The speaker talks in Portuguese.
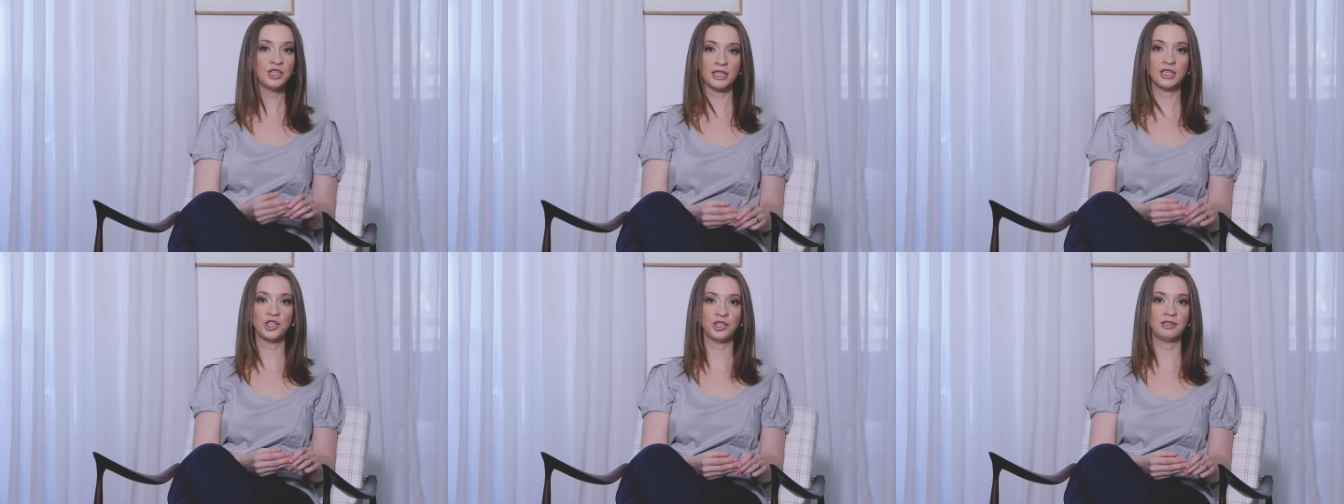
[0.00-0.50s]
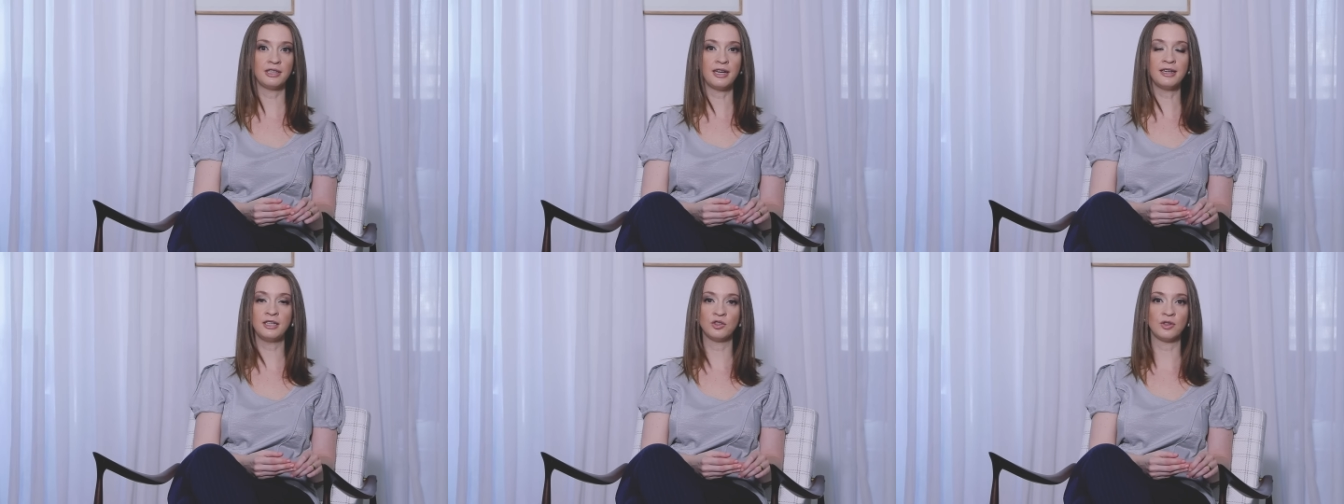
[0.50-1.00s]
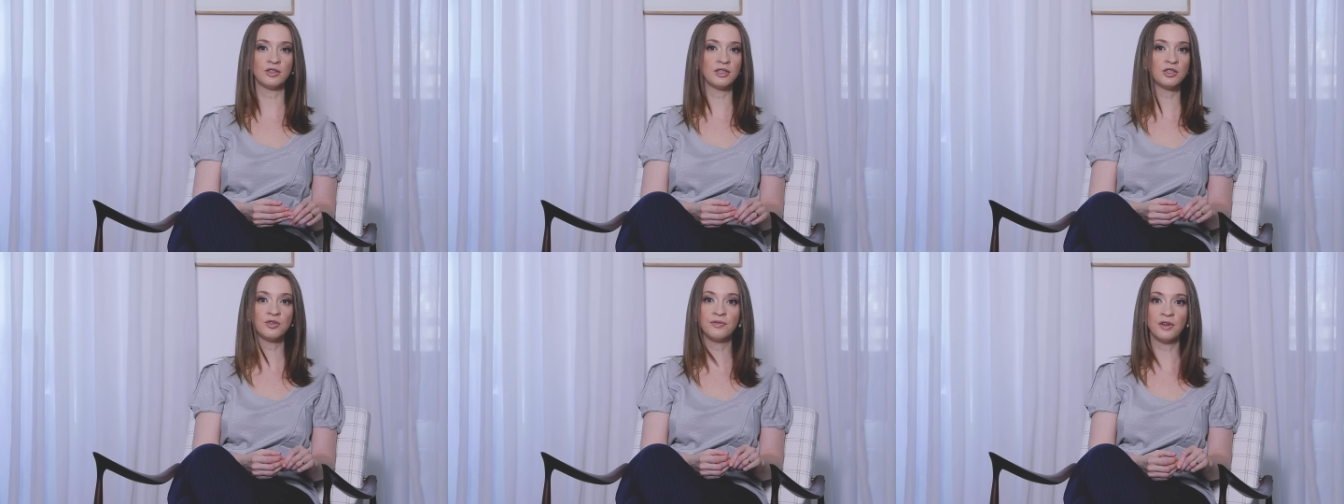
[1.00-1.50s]
de registrar isso. Às
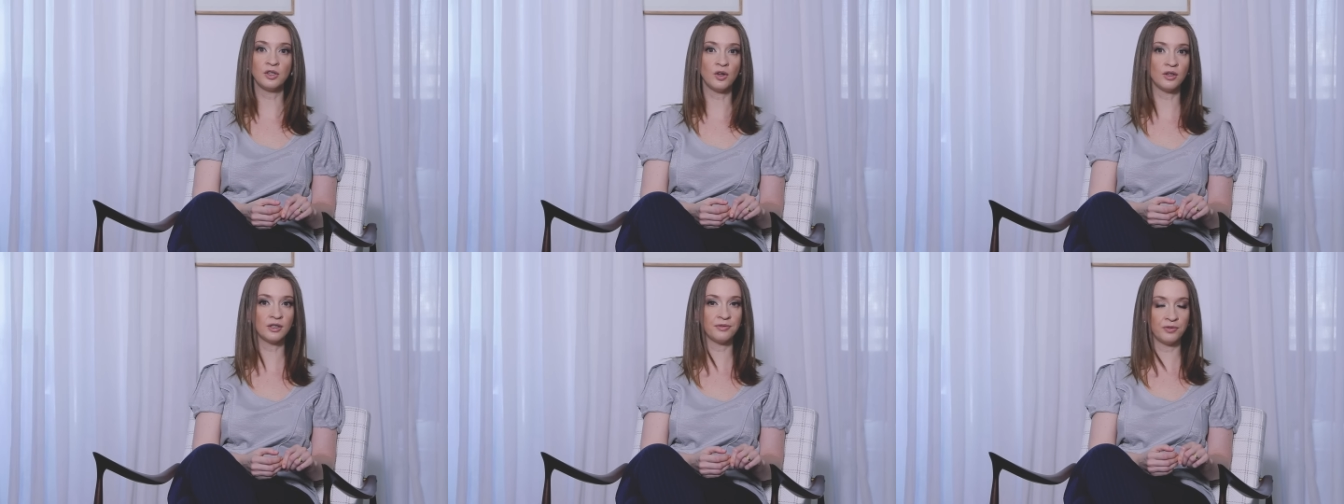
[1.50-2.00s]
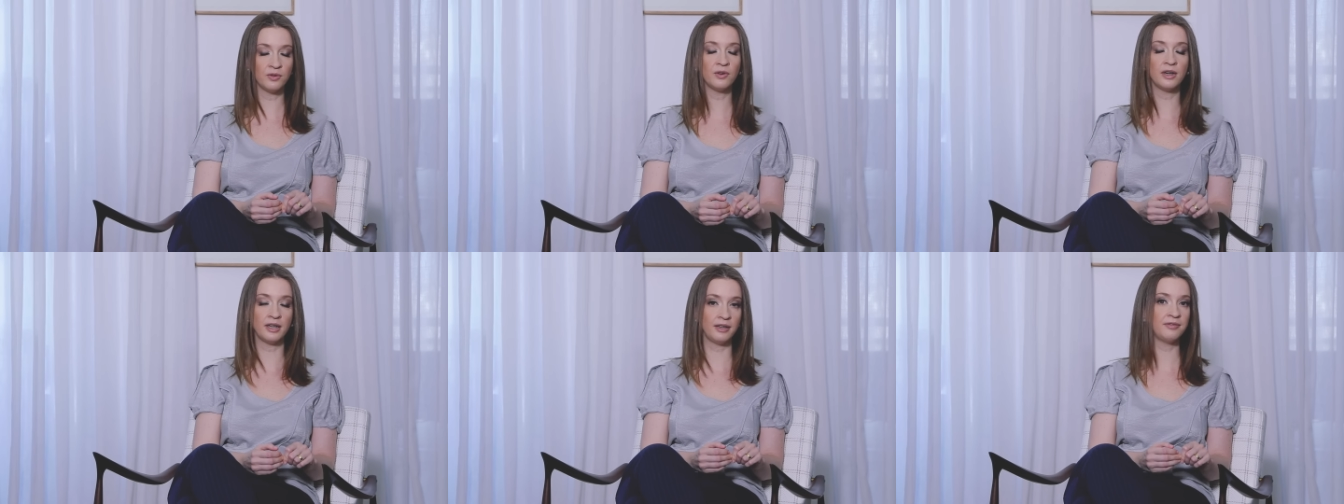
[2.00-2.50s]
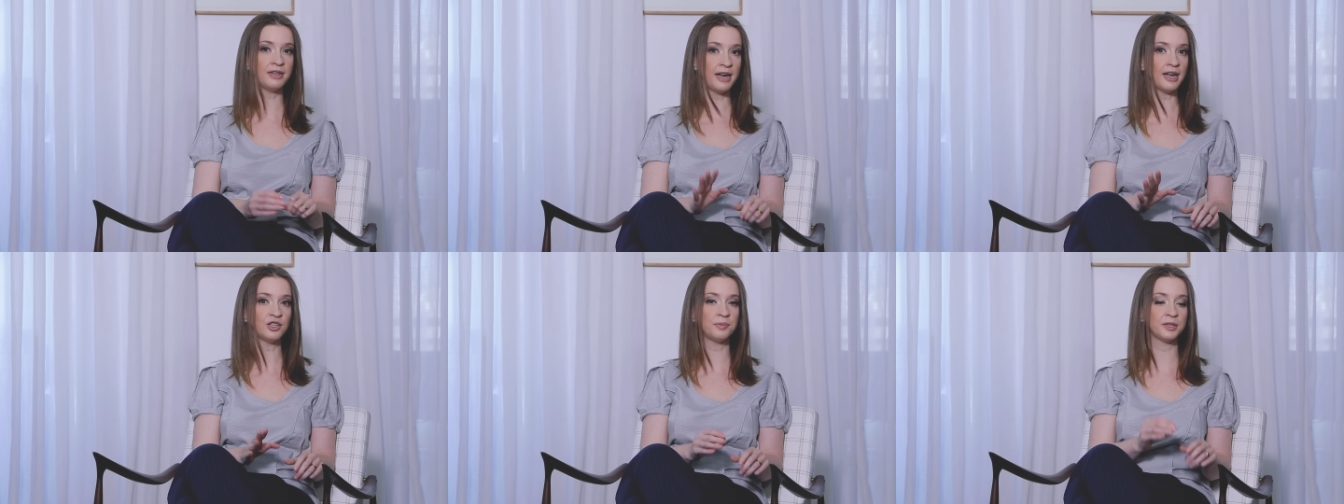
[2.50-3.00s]
vezes o fotógrafo, é
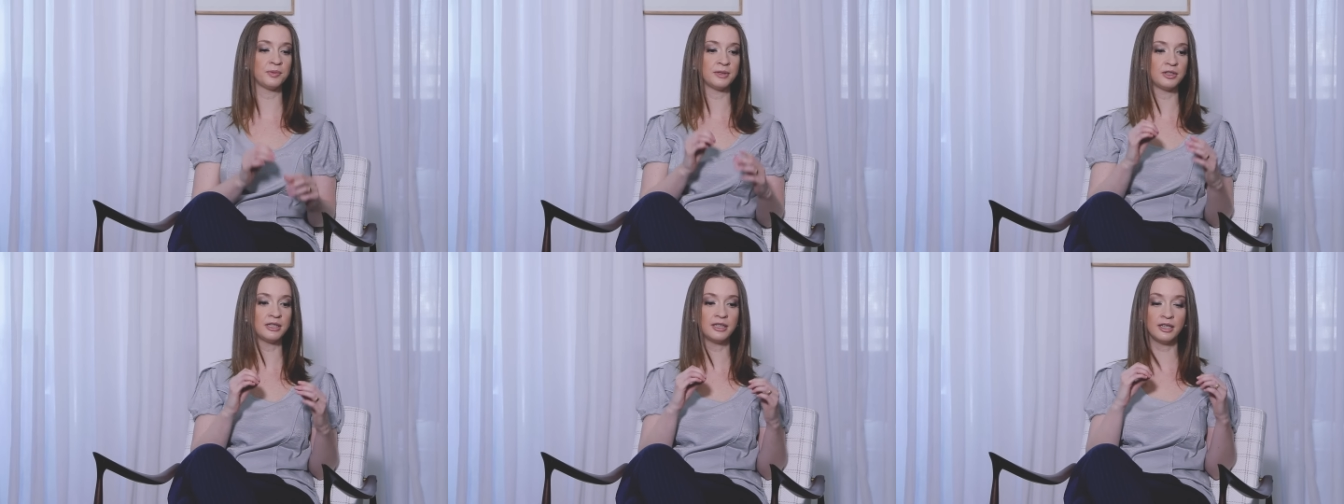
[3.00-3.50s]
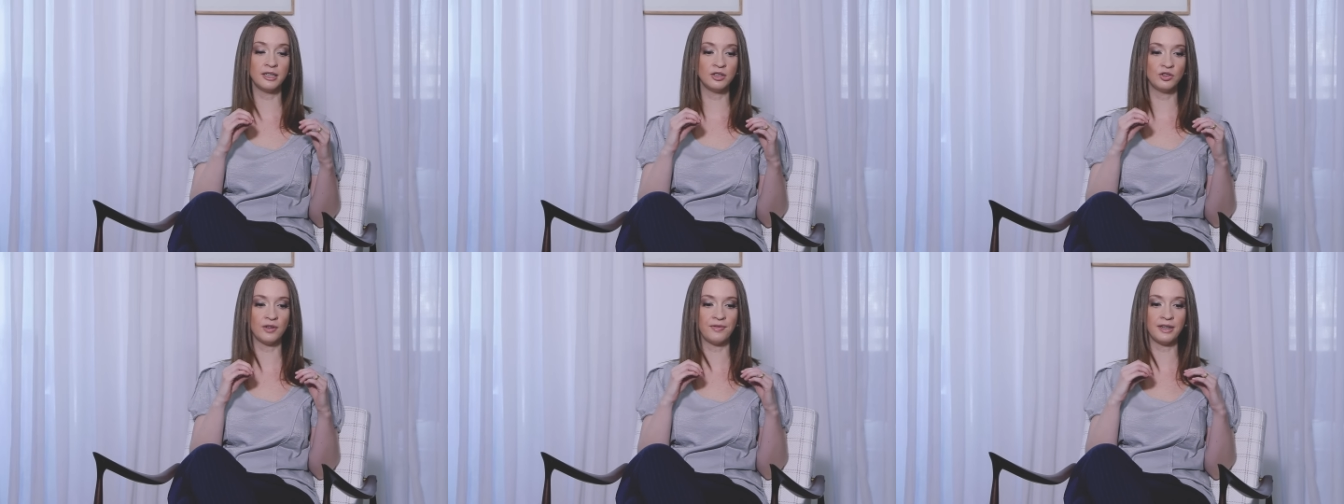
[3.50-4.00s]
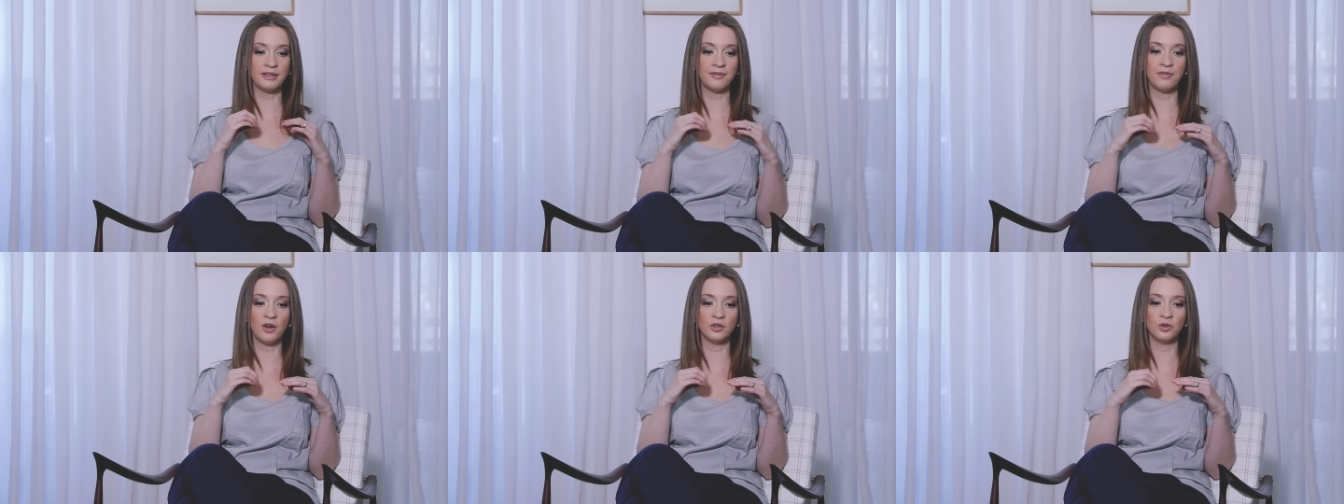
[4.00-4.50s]
verdade mesmo, às vezes ele só faz a
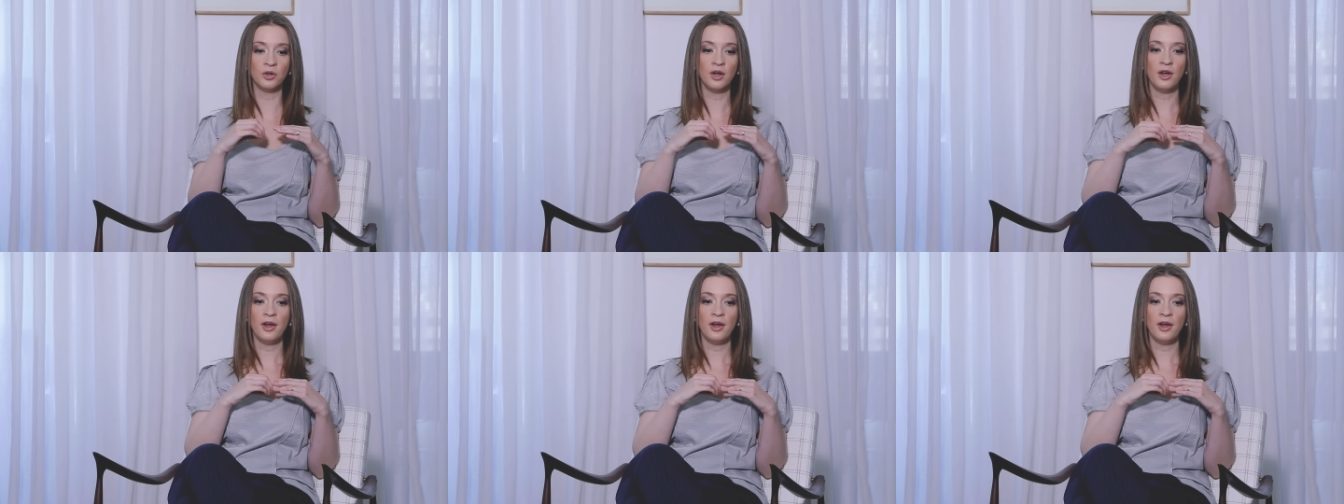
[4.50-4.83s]
foto